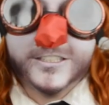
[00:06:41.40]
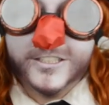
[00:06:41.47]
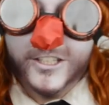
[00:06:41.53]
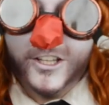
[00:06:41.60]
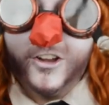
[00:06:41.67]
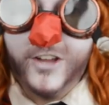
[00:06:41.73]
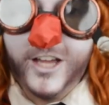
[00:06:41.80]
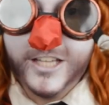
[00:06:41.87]

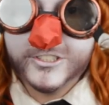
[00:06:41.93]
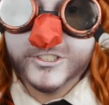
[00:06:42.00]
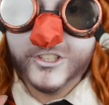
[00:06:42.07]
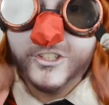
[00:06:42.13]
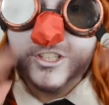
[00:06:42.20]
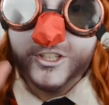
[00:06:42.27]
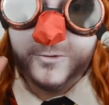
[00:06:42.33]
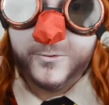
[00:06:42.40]
No lo has hecho
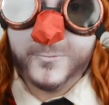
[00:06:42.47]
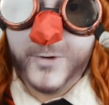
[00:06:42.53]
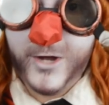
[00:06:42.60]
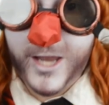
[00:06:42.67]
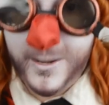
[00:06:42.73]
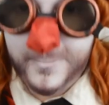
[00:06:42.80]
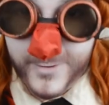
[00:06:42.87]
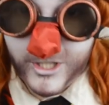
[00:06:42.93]
y nos vemos en
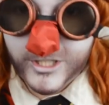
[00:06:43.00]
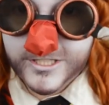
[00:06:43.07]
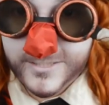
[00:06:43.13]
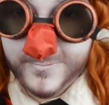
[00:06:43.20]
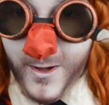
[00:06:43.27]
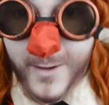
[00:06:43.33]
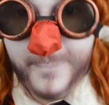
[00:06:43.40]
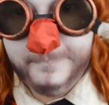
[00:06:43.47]
el
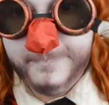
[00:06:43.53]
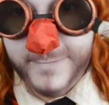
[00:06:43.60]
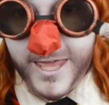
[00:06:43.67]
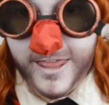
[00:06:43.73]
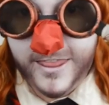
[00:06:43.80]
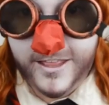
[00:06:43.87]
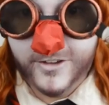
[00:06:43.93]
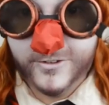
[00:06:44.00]
próximo
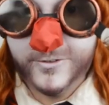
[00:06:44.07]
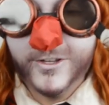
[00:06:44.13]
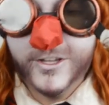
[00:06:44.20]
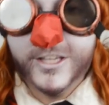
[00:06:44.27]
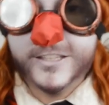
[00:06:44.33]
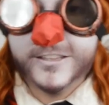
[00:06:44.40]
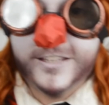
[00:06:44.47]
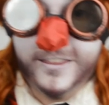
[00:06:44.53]
video.
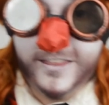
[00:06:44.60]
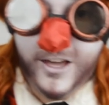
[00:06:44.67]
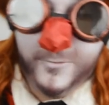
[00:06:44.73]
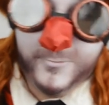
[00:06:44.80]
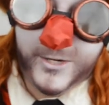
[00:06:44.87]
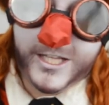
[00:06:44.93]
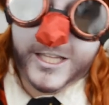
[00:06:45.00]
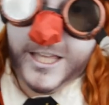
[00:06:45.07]
Te dejo
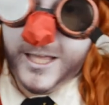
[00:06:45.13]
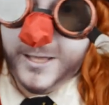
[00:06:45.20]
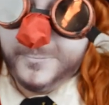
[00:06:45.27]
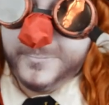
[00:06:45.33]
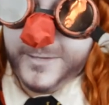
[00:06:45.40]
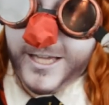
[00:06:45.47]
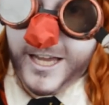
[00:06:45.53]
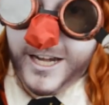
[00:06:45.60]
por aquí
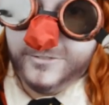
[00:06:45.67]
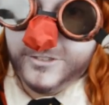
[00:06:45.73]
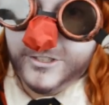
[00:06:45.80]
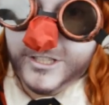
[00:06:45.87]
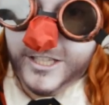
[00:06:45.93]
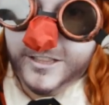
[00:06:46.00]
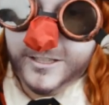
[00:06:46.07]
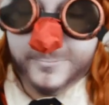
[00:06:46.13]
mi cara
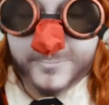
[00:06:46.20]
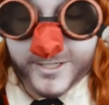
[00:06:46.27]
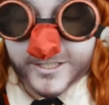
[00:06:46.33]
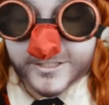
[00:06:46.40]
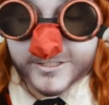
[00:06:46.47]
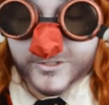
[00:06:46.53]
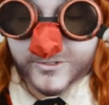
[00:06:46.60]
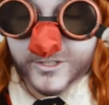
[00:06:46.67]
flotante para que
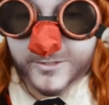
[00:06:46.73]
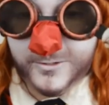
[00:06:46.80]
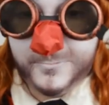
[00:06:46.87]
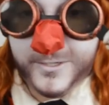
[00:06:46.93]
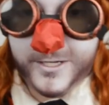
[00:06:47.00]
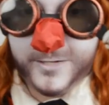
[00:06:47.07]
te suscribas más